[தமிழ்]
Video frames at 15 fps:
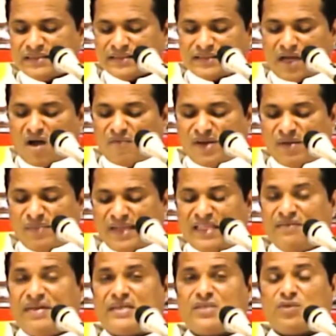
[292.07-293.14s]
சாவின் மீது
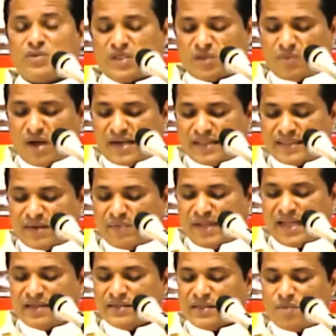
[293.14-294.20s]
வெற்றி கொண்டருமான
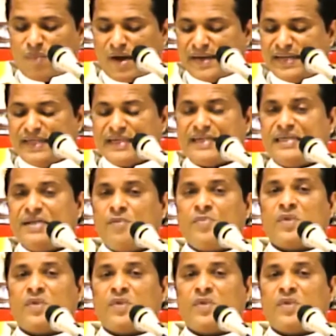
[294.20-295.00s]
தன்னுடைய மங்கனுக்கு